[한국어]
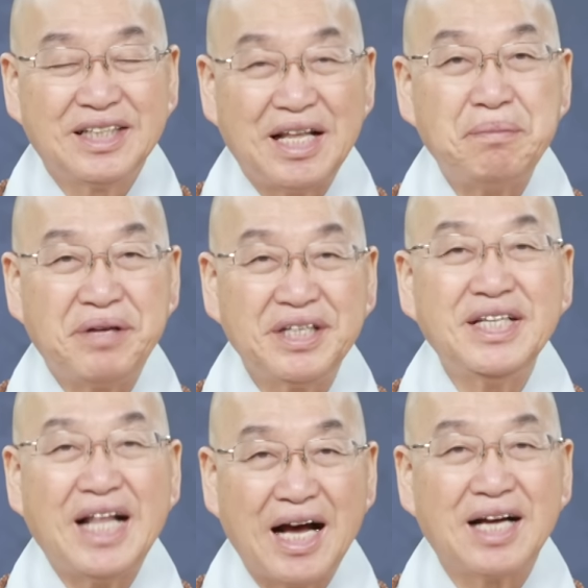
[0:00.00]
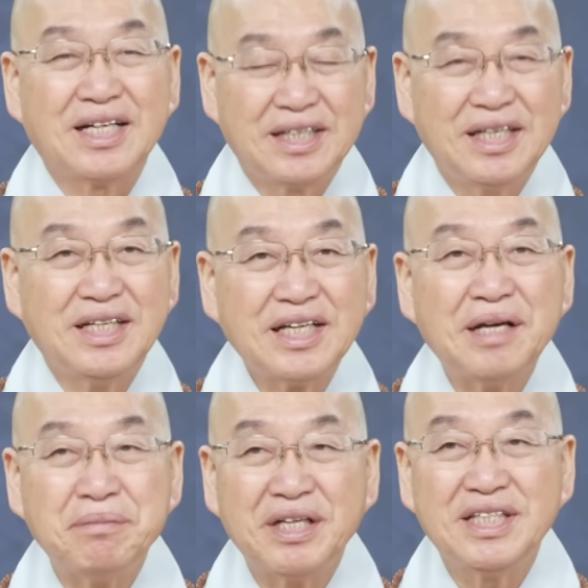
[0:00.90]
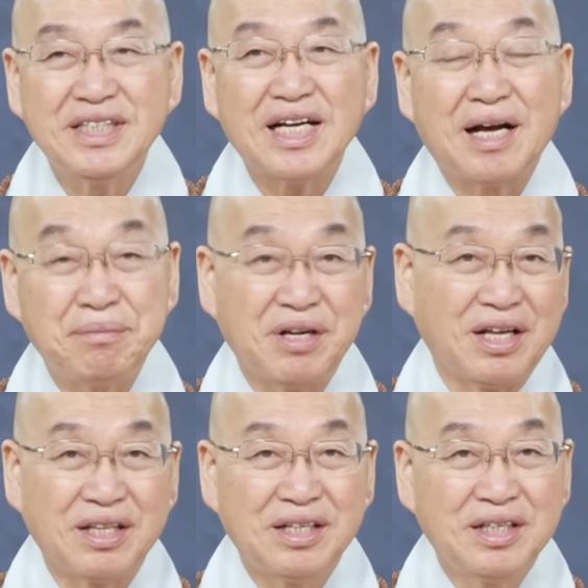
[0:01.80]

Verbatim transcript: 내 병이다 이렇게만 인지하면